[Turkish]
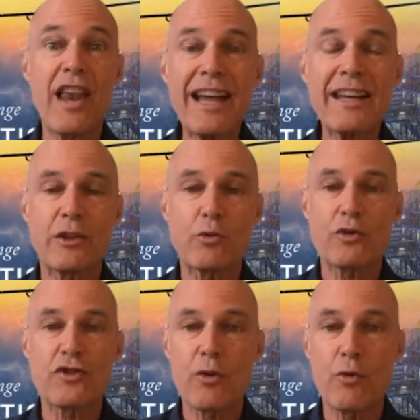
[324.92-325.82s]
gibi
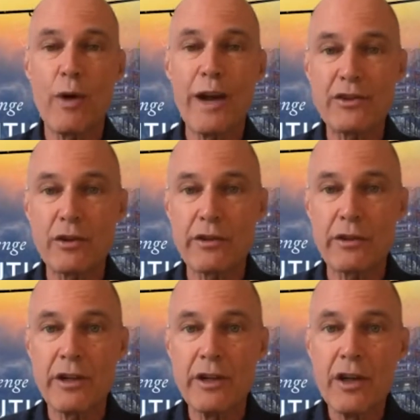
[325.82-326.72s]
sıfırdan
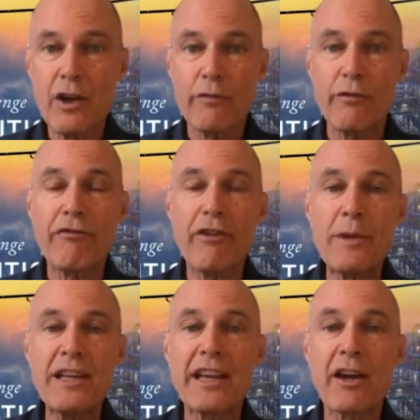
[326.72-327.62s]
başlamak zorundaydık.
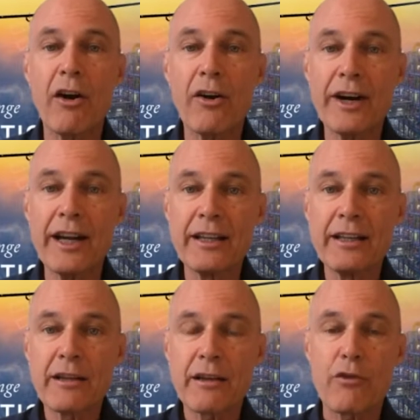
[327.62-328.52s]
Ekip
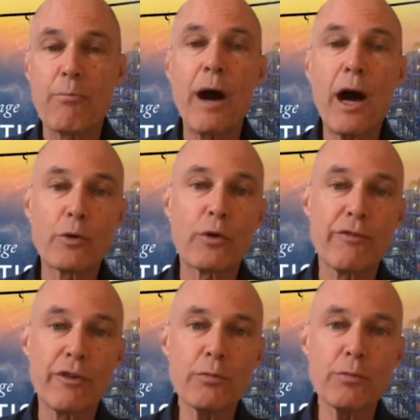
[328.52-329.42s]
oluşturulacak
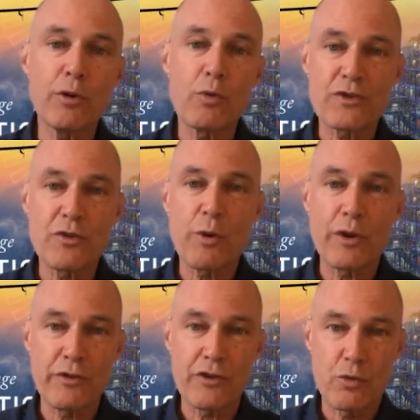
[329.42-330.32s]
ve hangar
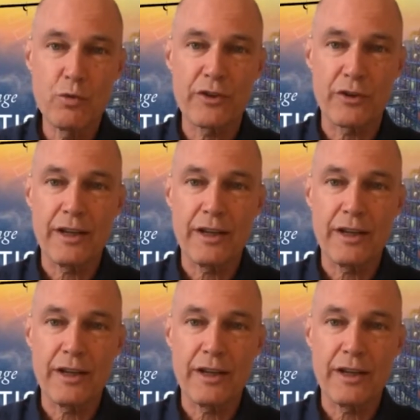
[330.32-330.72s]
edinilecekti.